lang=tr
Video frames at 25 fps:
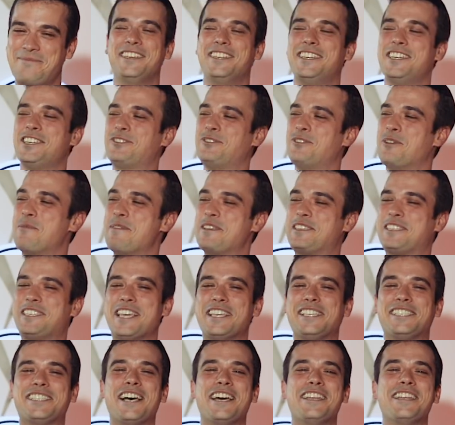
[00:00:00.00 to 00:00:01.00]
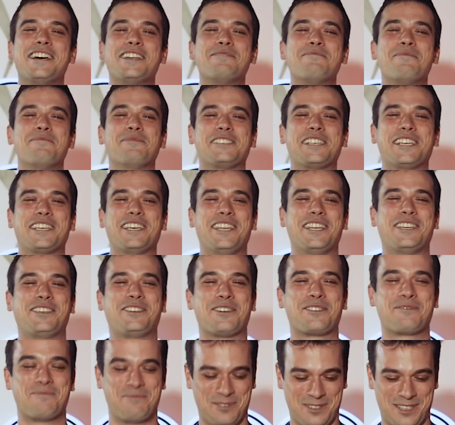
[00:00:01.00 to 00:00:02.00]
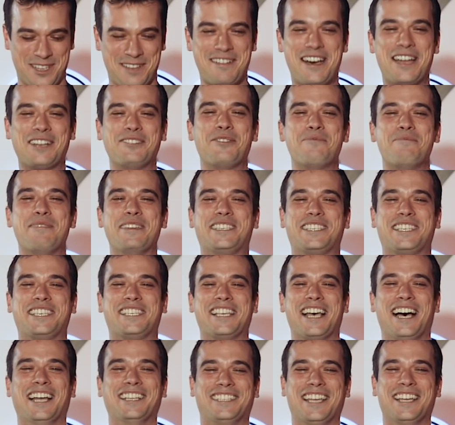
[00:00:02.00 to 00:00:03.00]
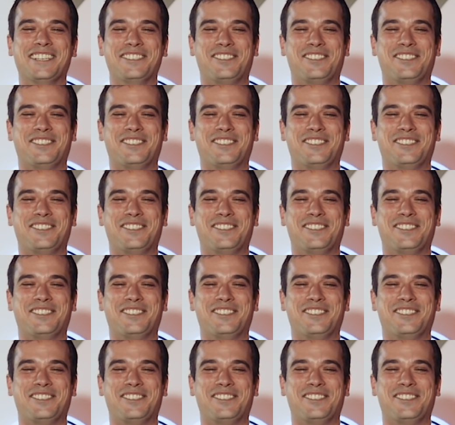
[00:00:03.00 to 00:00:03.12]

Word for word: Hiç nöbetçi eczane aramamıza gerek yok. Burada var nöbetçi zaten